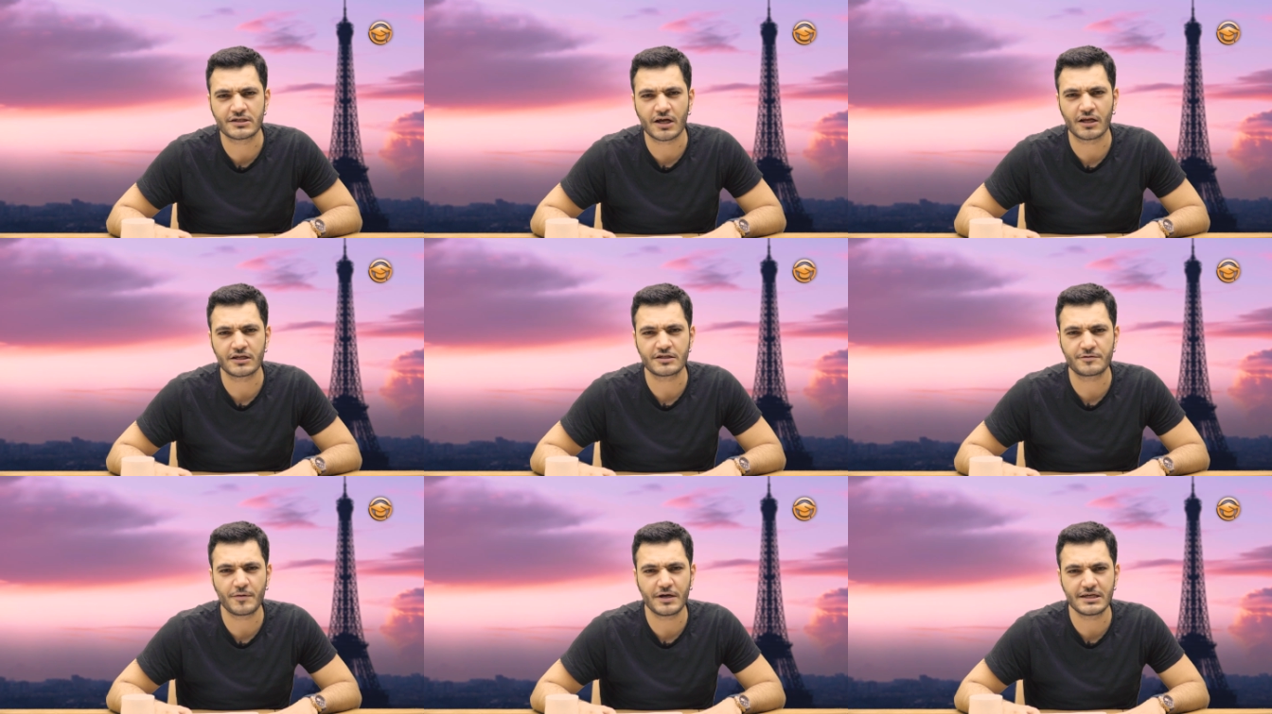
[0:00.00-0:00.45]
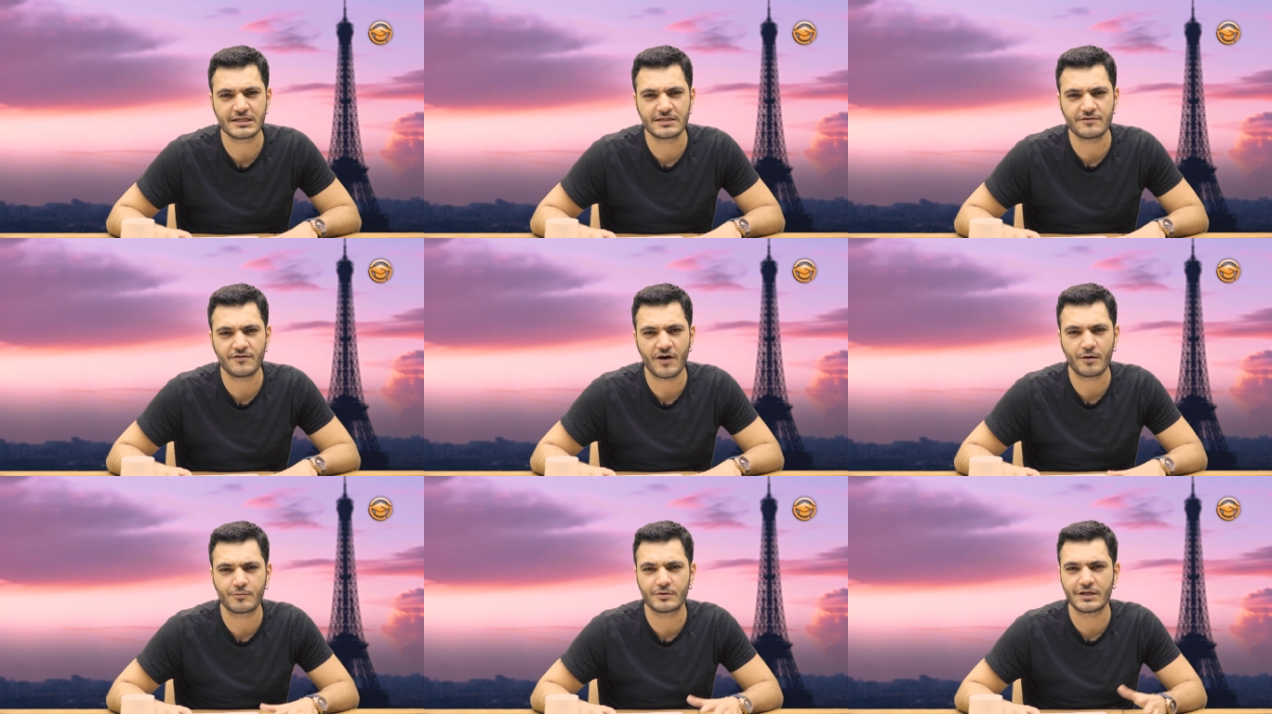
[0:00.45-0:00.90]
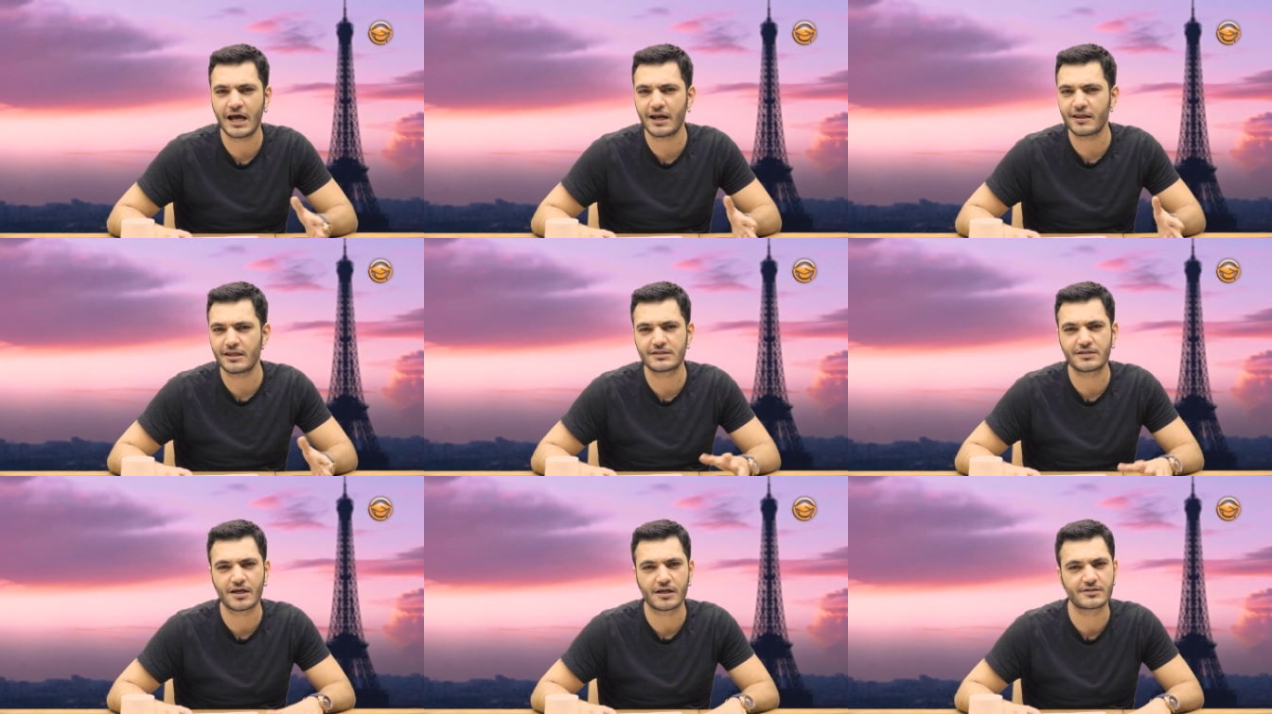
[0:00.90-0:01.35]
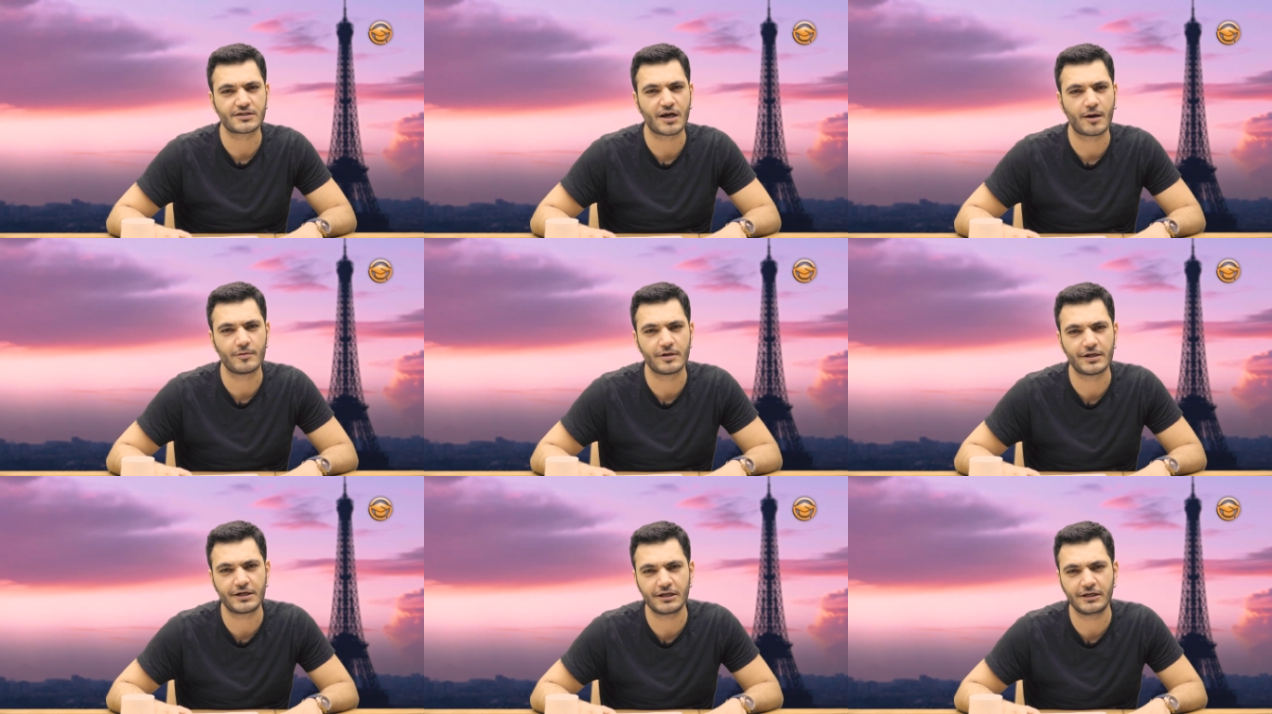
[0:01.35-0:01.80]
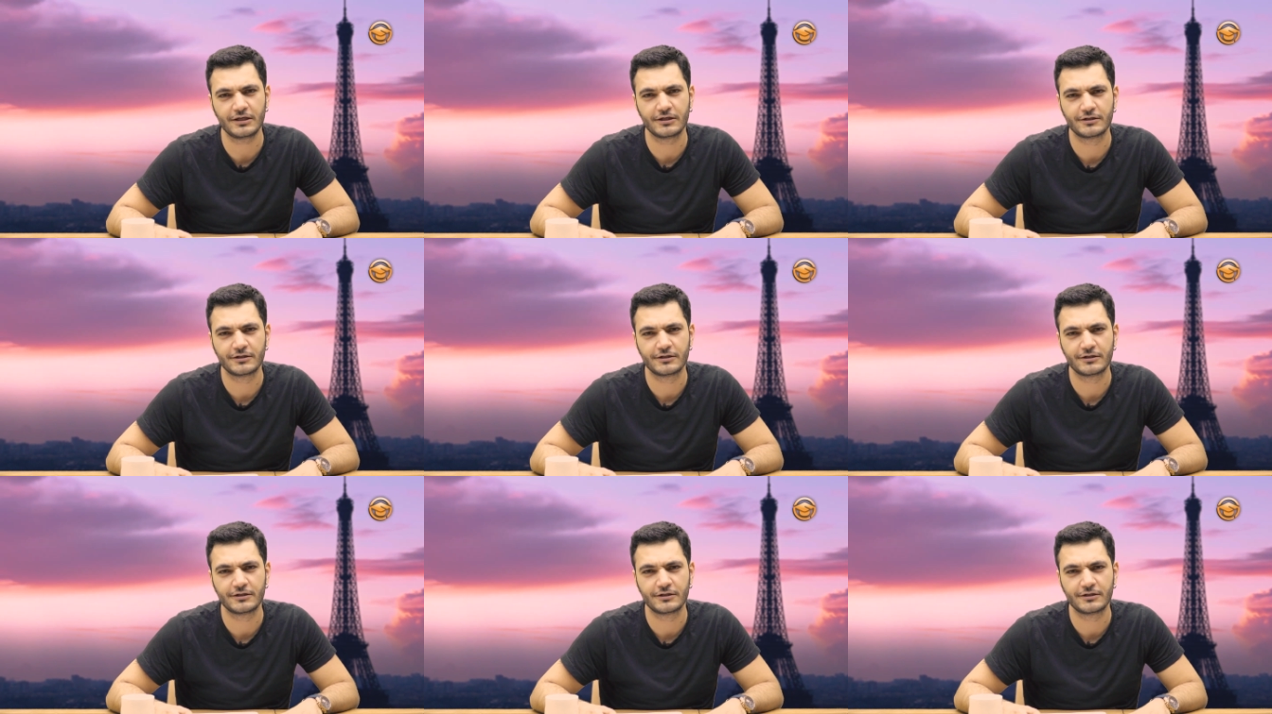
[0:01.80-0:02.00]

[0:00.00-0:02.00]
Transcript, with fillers: Çalışma izni var mı? Nerede çalışabilirik?